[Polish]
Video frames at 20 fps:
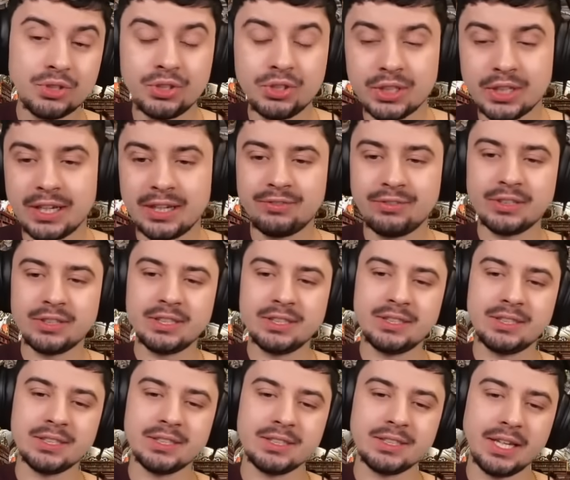ciekawa
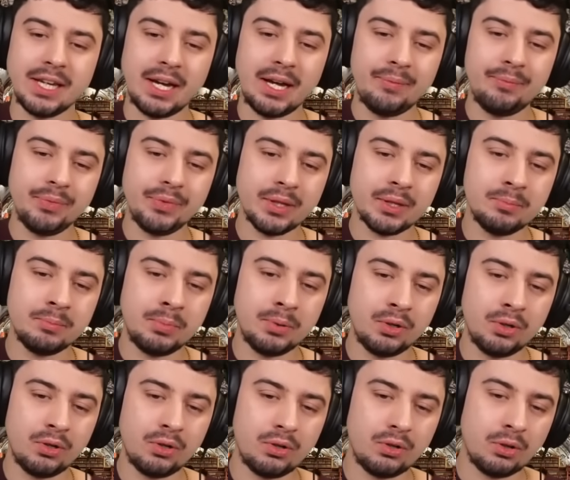decyzja,
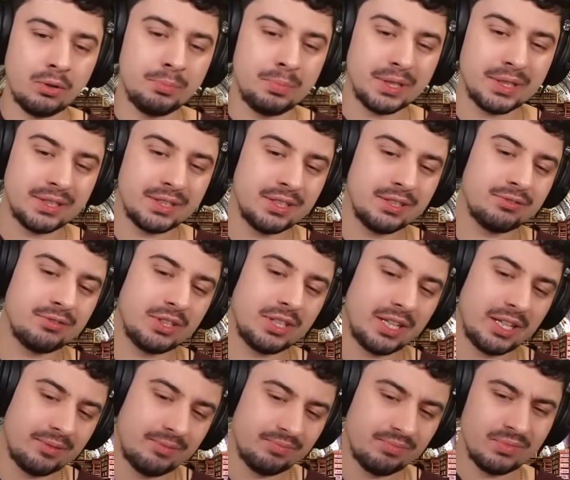bo
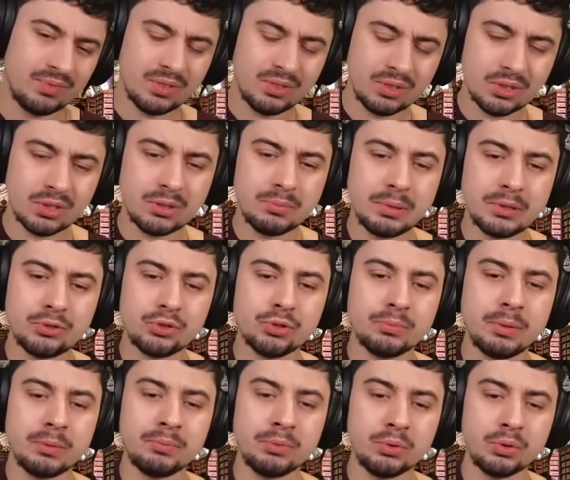obiektywnie no to chyba
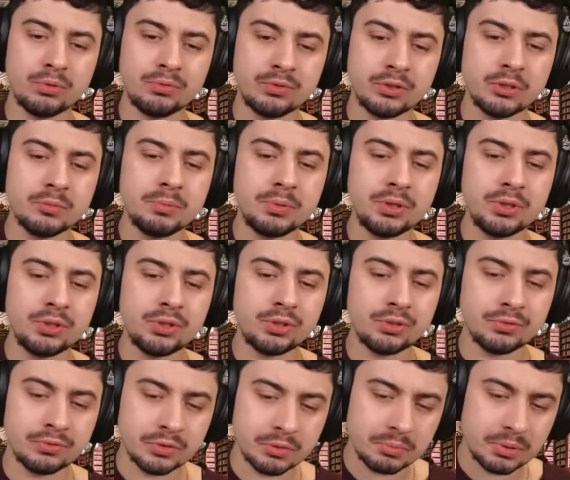trzeba było wybić,
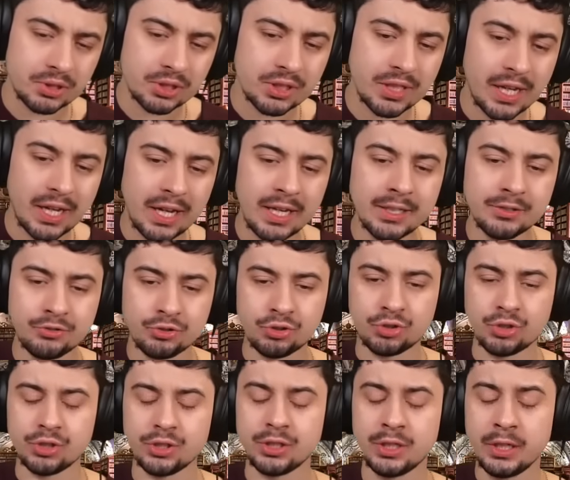wybić na
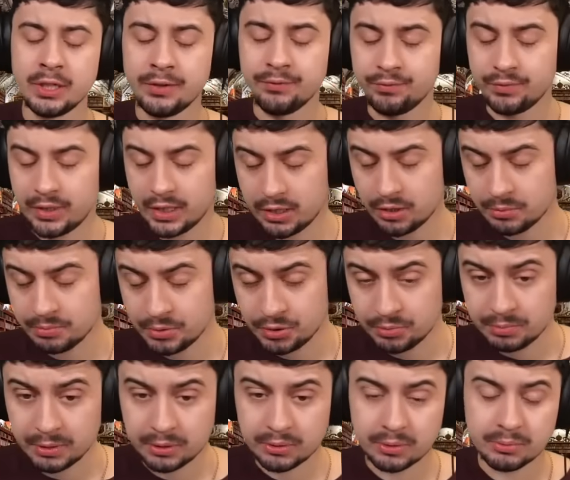E3, narobić
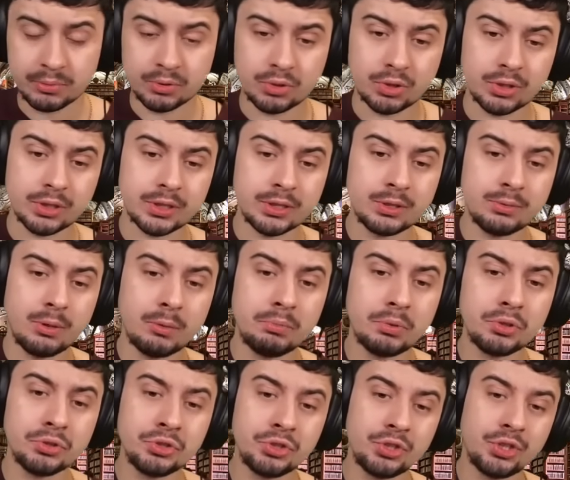białemu trochę
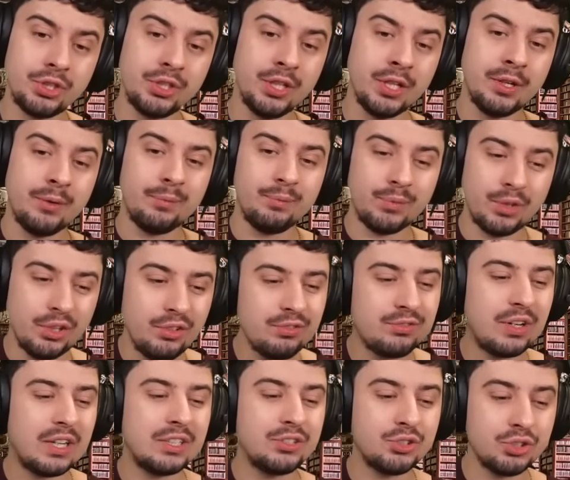słabości, no i
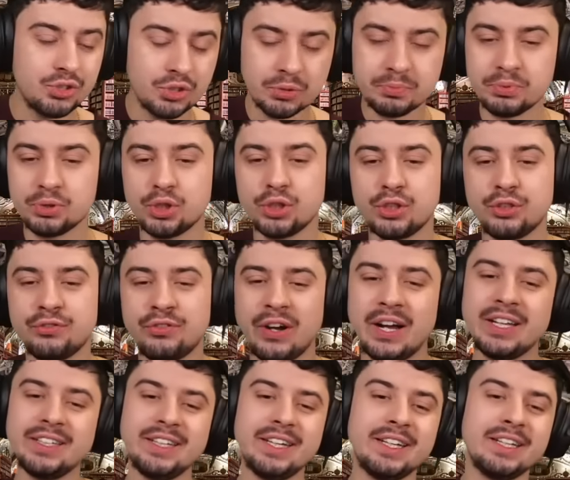walczyć o
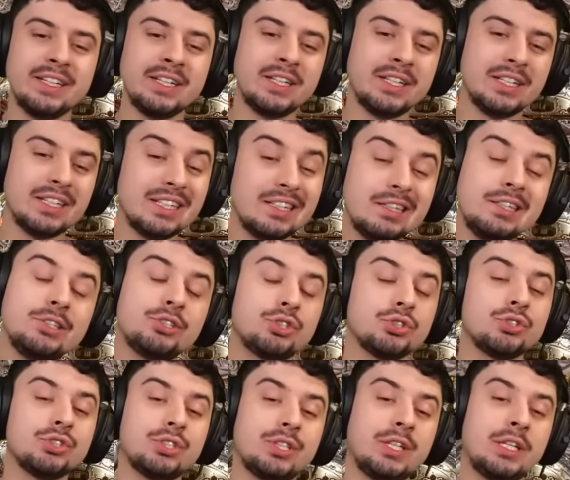przetrwanie, e,
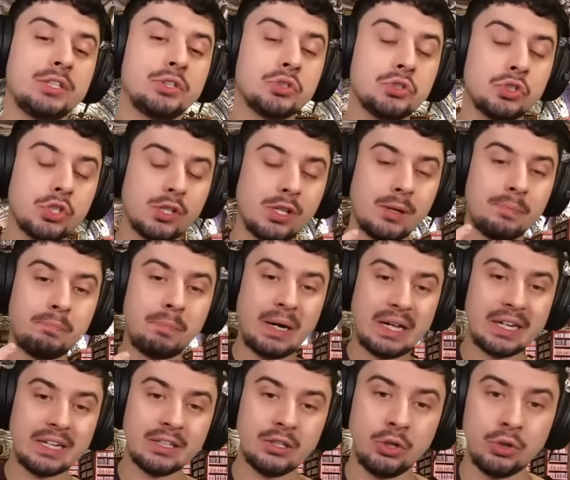licząc na to, że ta
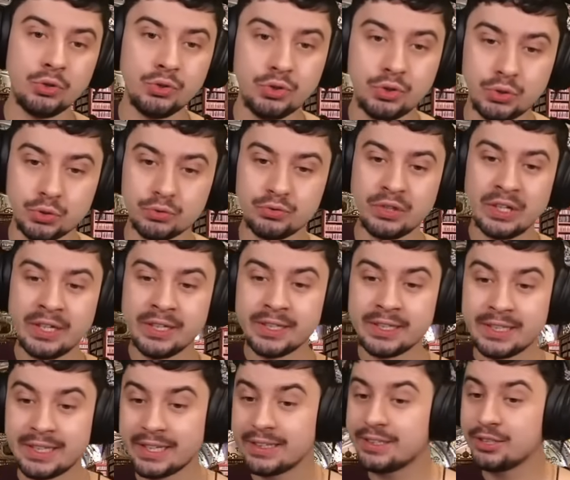para gońców
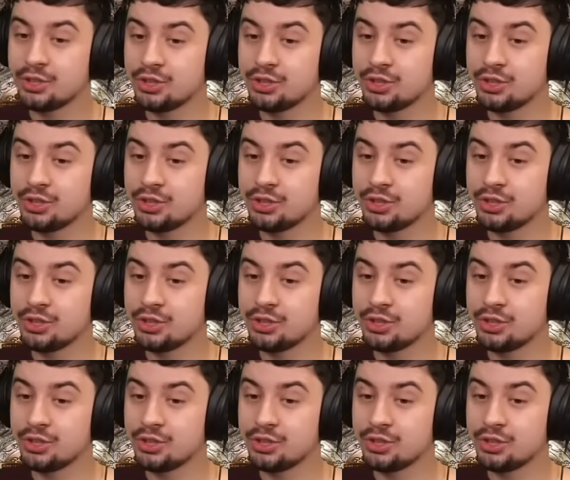kiedyś